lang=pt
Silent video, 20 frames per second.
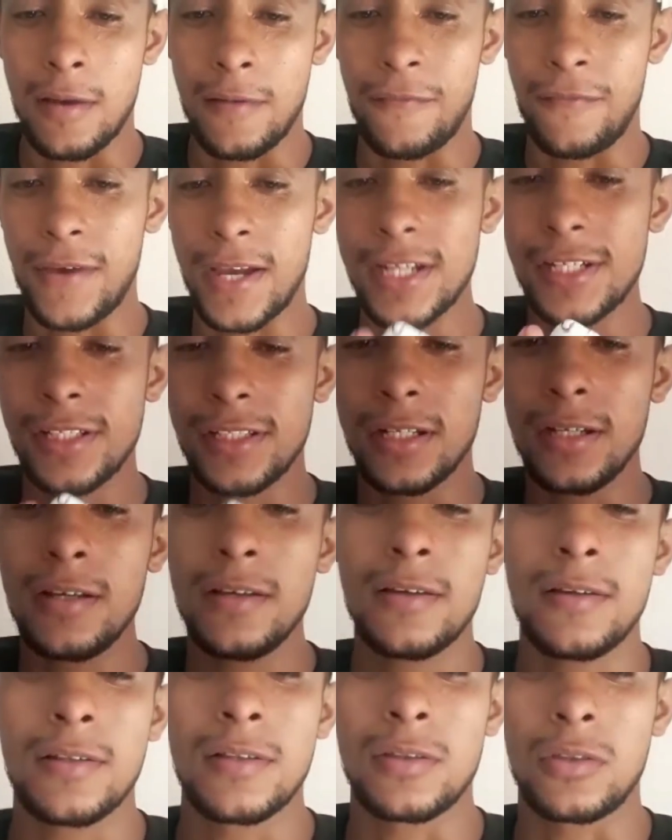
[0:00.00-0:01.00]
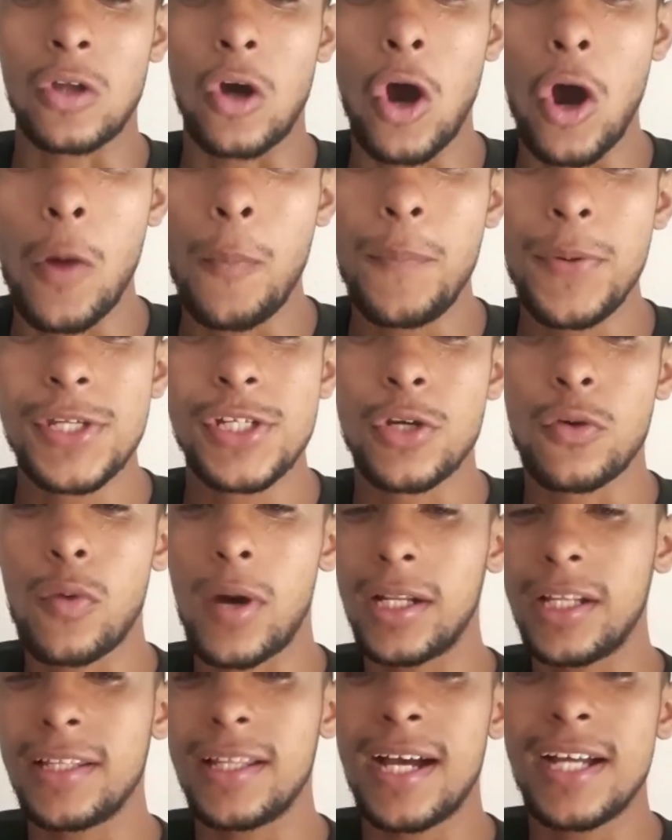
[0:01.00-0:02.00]
Festa top de
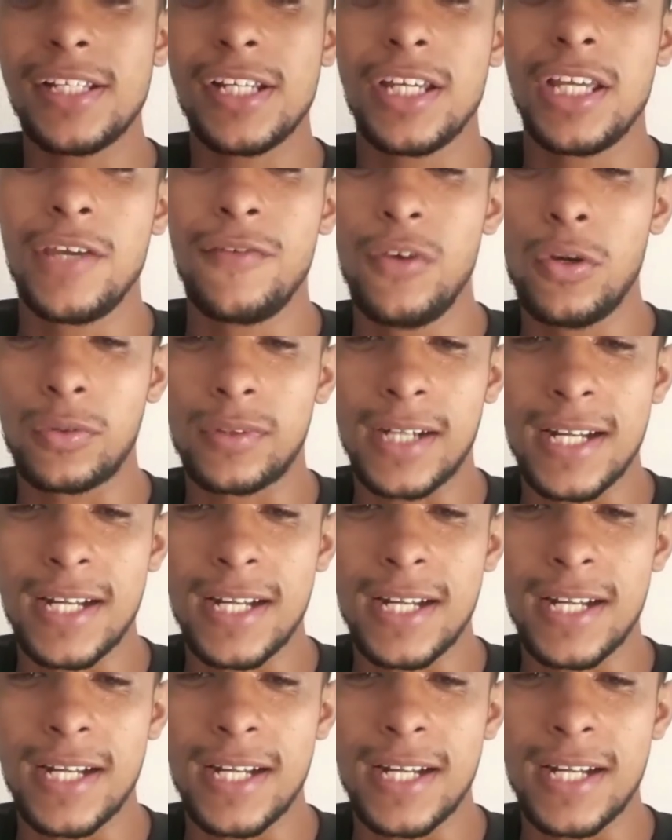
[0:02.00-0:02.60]
qualidade aí, viu?